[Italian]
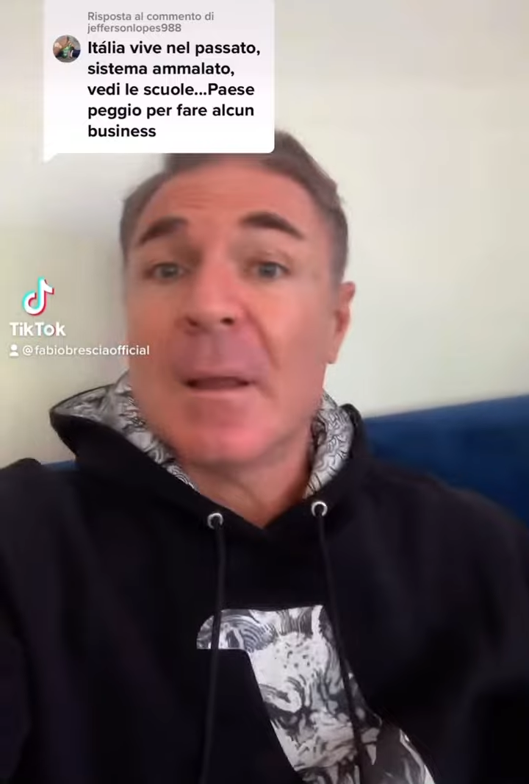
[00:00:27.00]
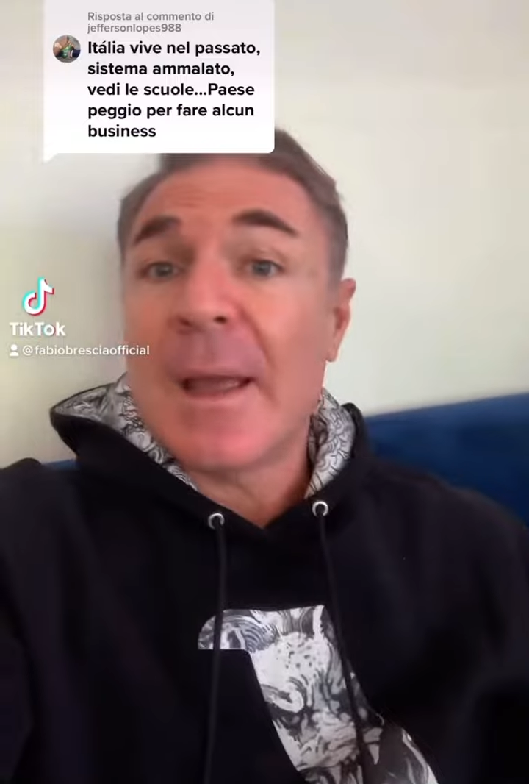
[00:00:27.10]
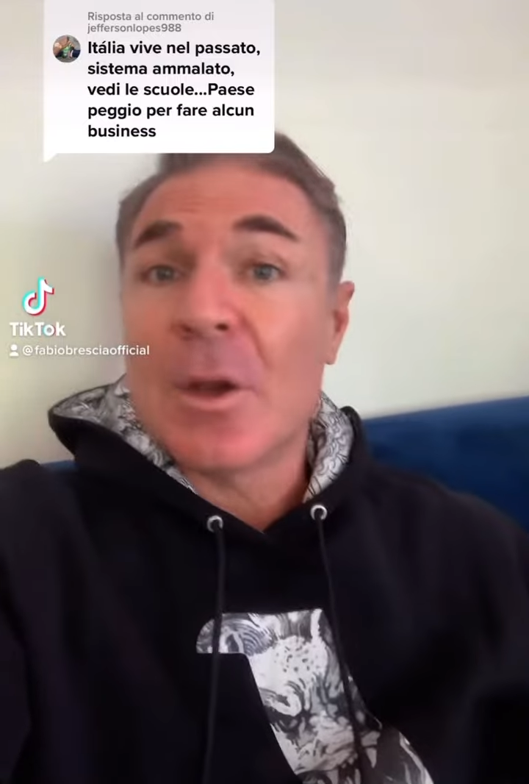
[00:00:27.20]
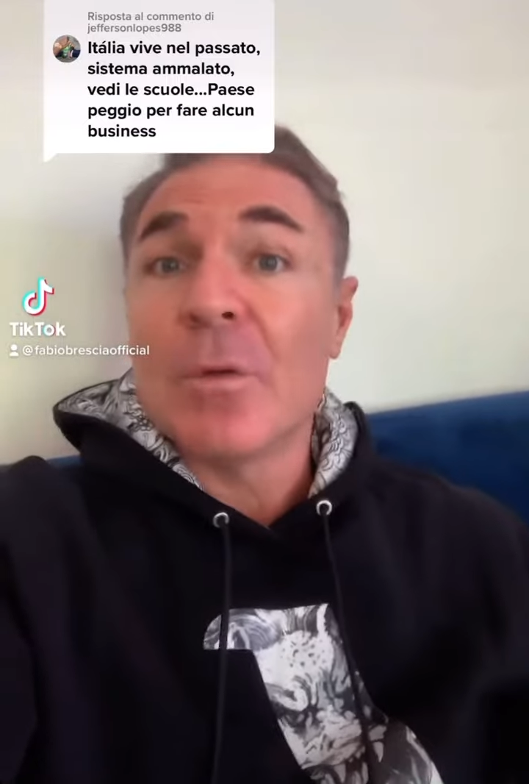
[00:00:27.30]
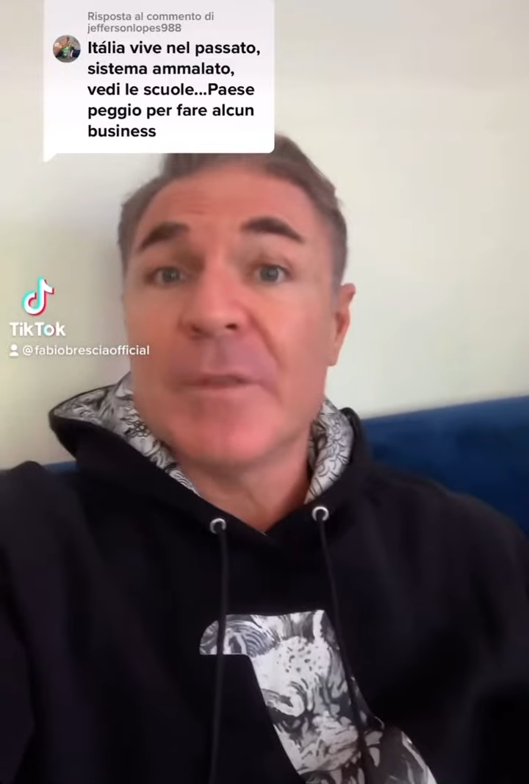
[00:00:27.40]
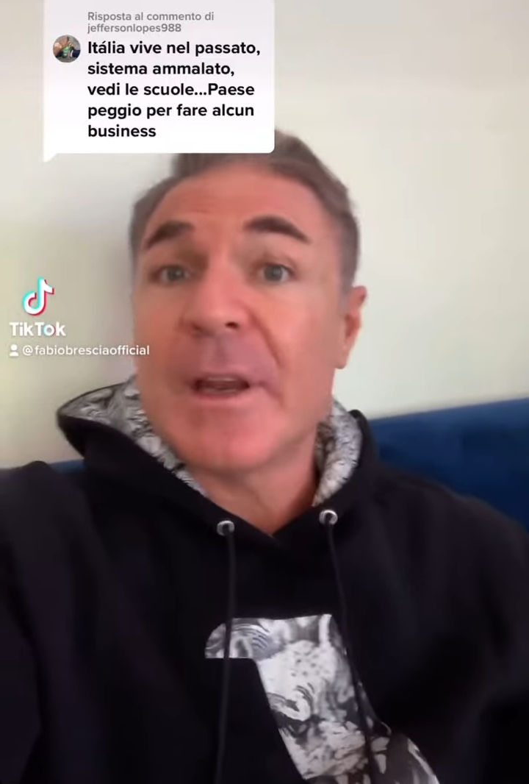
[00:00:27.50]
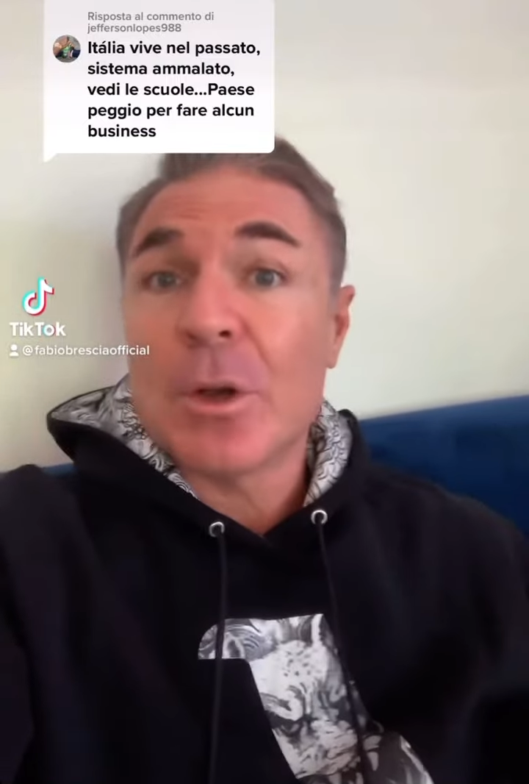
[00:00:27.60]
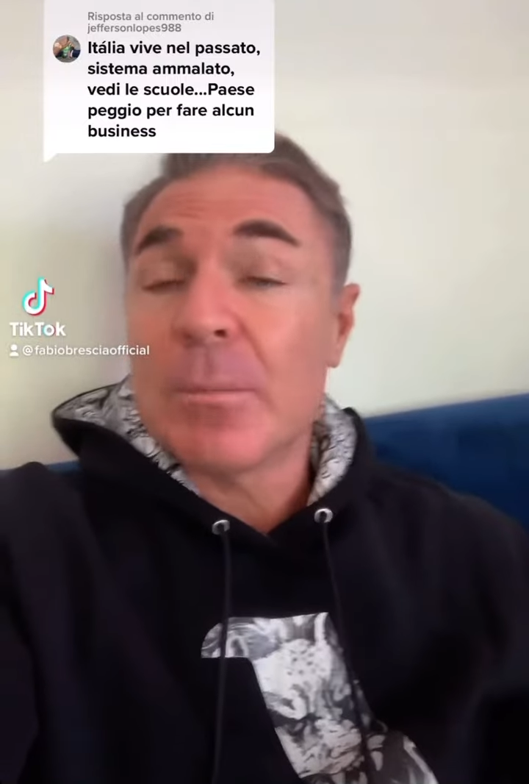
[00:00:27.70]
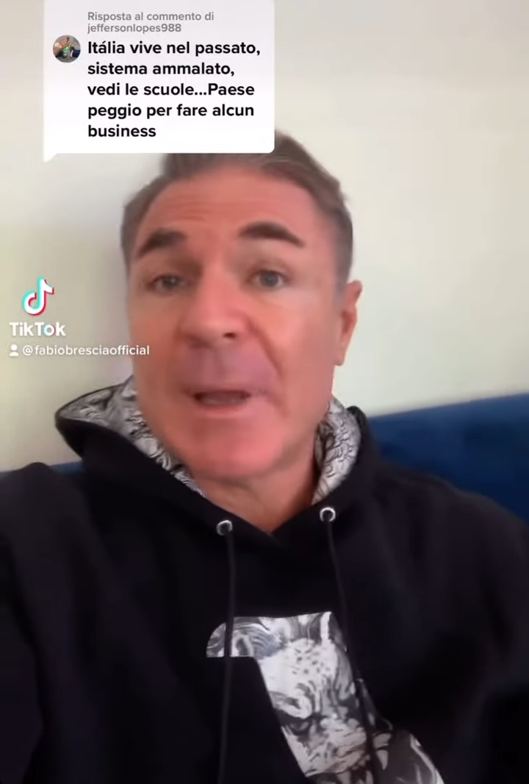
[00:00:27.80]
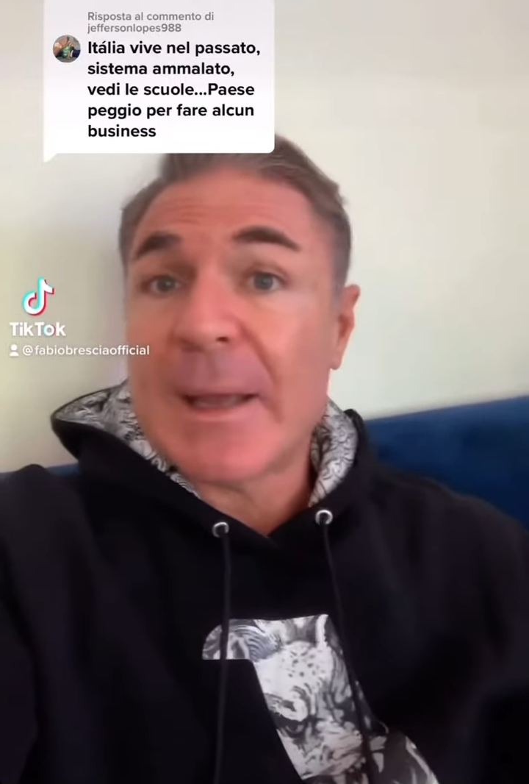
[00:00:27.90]
E convieni
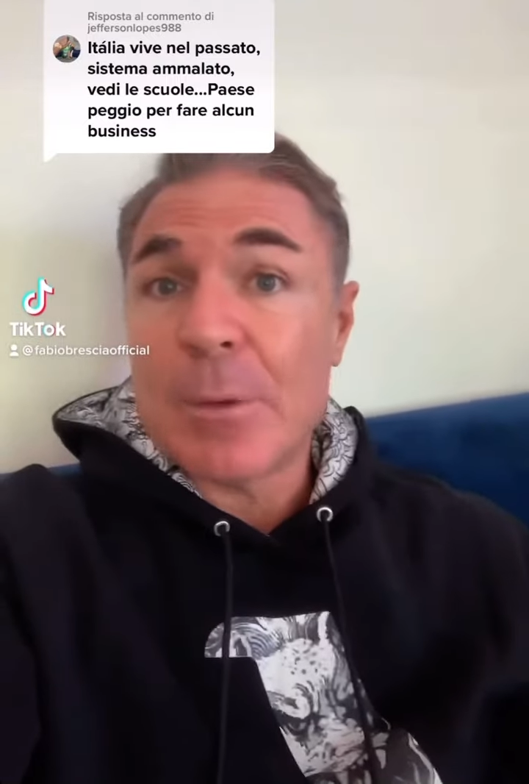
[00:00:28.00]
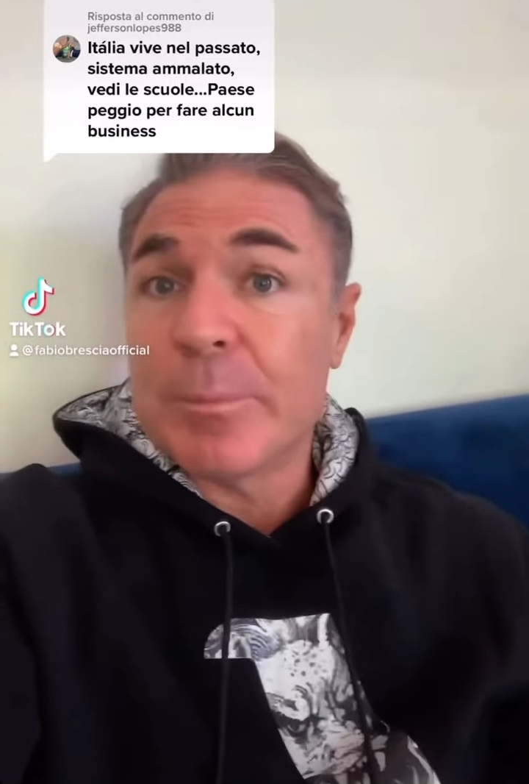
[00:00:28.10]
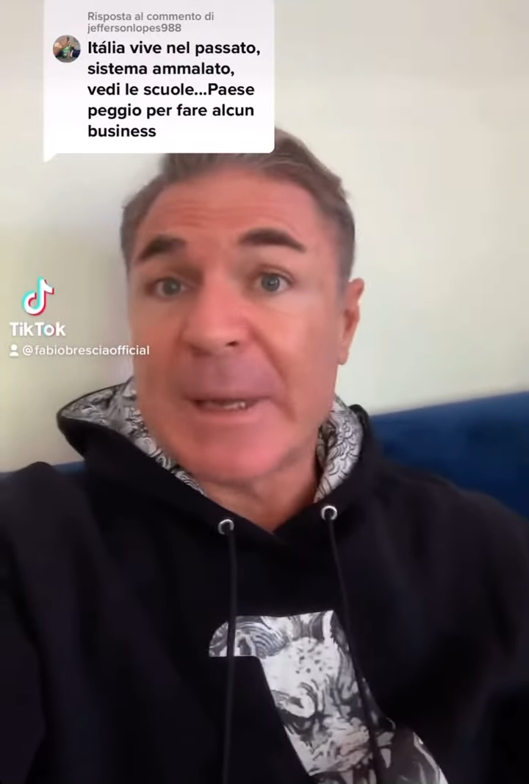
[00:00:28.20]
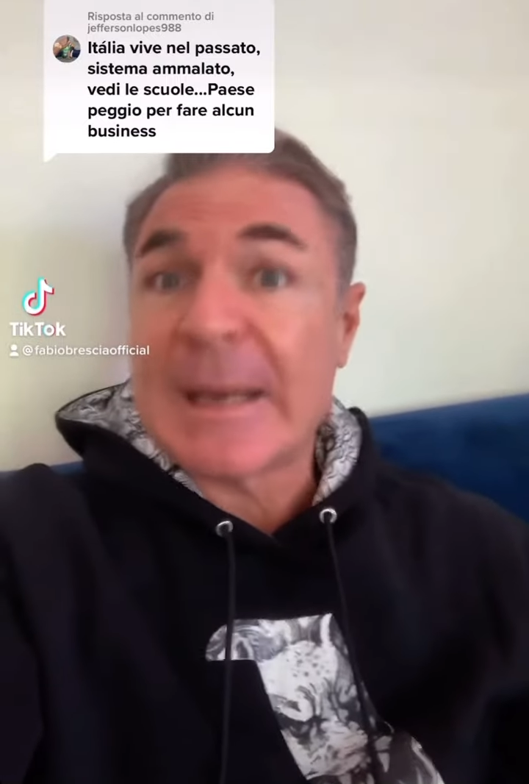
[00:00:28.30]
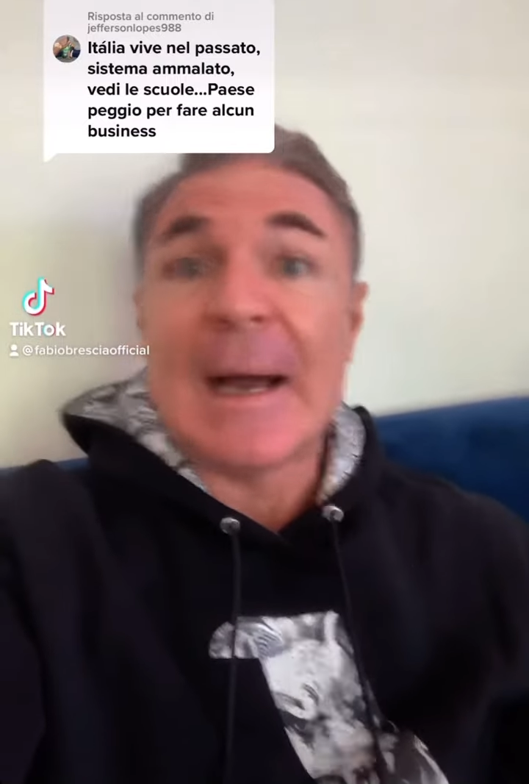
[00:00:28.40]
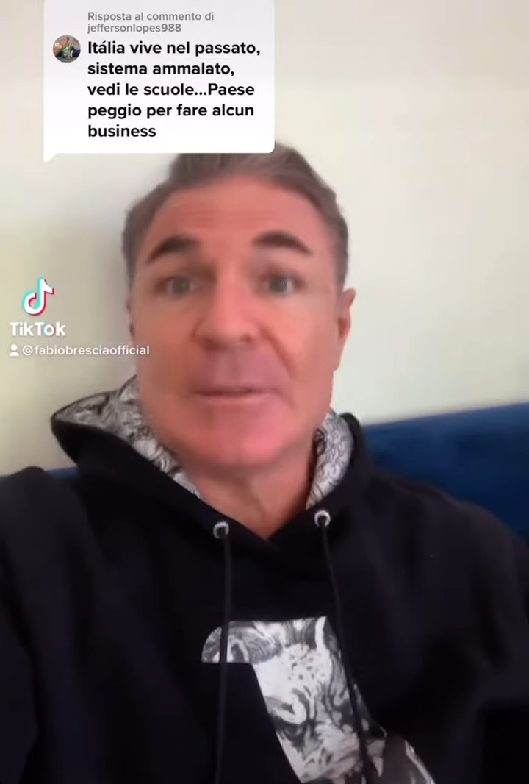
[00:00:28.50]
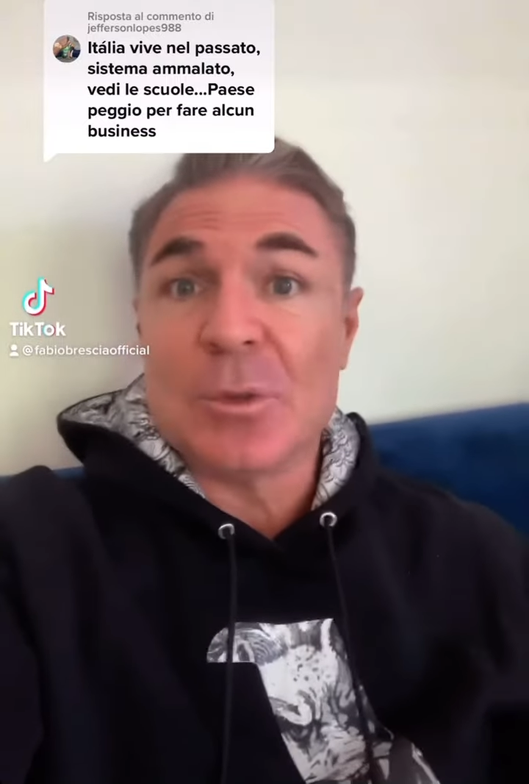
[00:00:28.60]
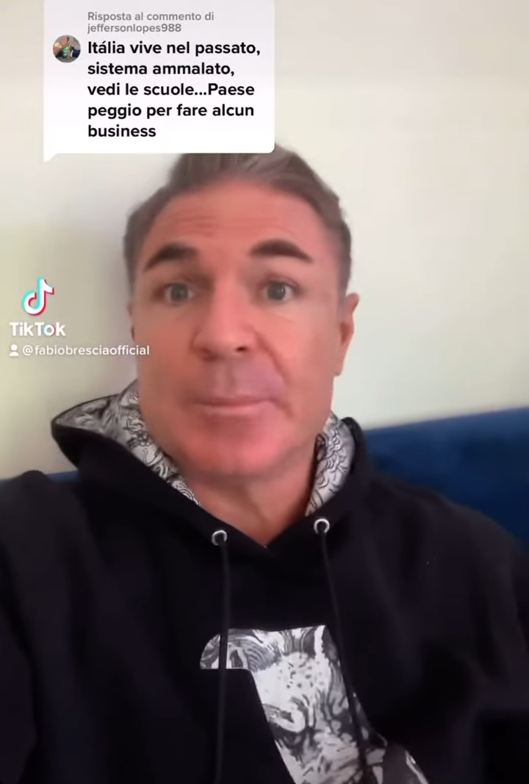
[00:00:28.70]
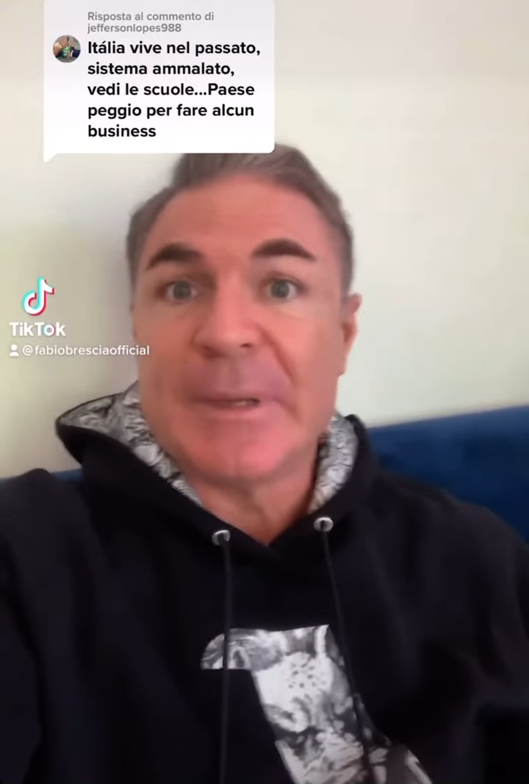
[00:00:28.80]
con me che è un peccato,